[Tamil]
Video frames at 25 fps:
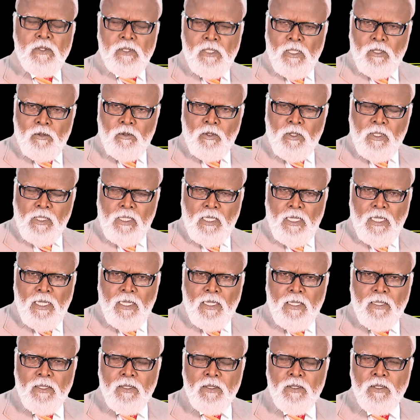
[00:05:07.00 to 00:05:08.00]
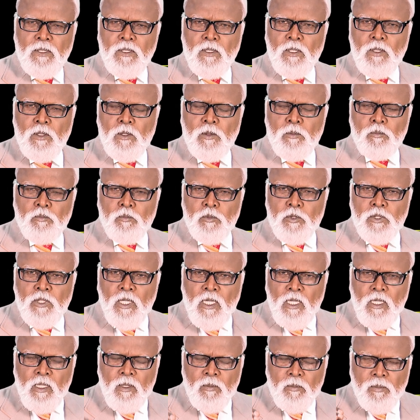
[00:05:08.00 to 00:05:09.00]
சகோதரர்களே
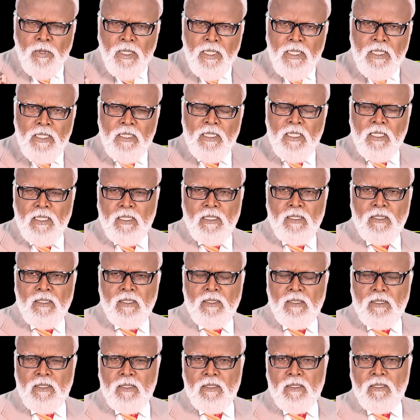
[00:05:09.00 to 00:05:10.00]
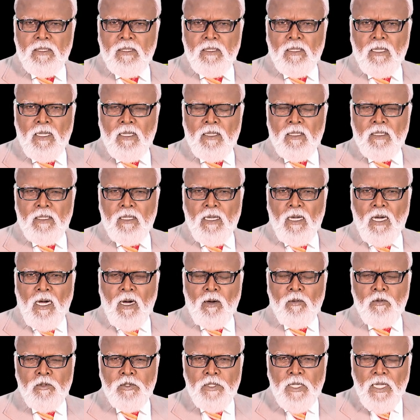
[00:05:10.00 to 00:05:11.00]
முதல் மனிதன்
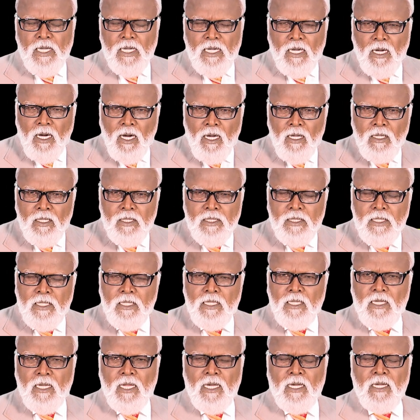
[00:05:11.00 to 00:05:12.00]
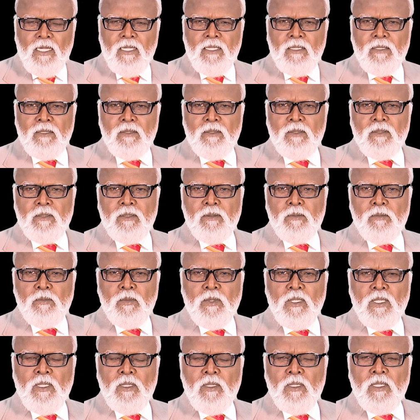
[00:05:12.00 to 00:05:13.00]
அவனுடைய காலடியில்
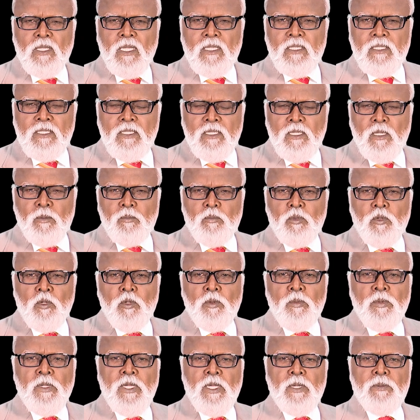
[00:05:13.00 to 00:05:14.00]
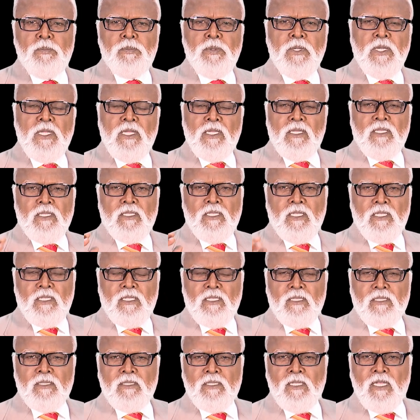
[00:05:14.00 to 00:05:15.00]
இந்த பூமி எப்படி இருந்தது
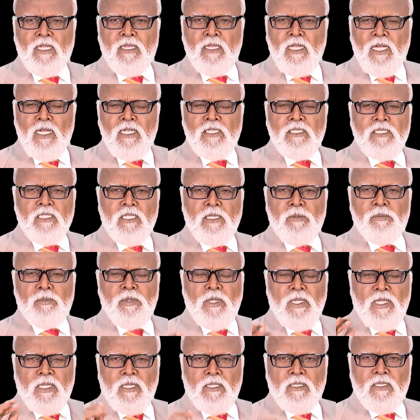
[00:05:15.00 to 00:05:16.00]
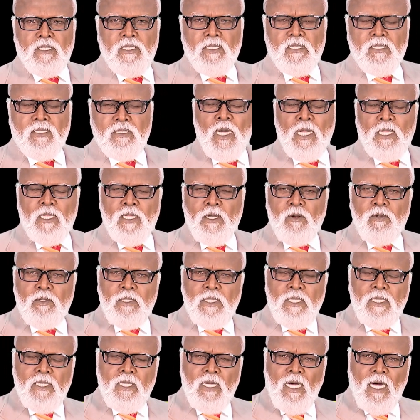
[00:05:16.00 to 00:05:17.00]
இந்த தேசம் எப்படி இருந்தது
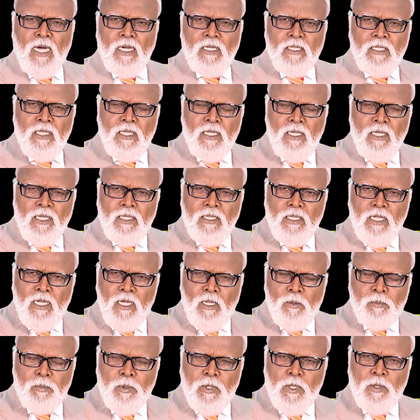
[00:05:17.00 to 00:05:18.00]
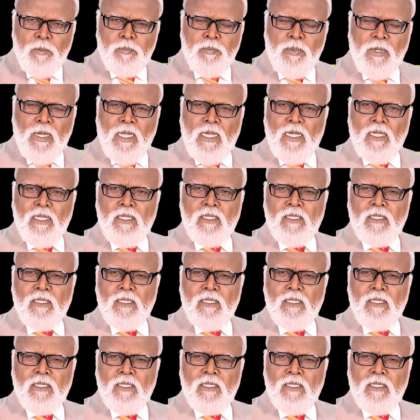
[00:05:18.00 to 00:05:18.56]
அதாவது அன்றைய நிலப்பரப்பில்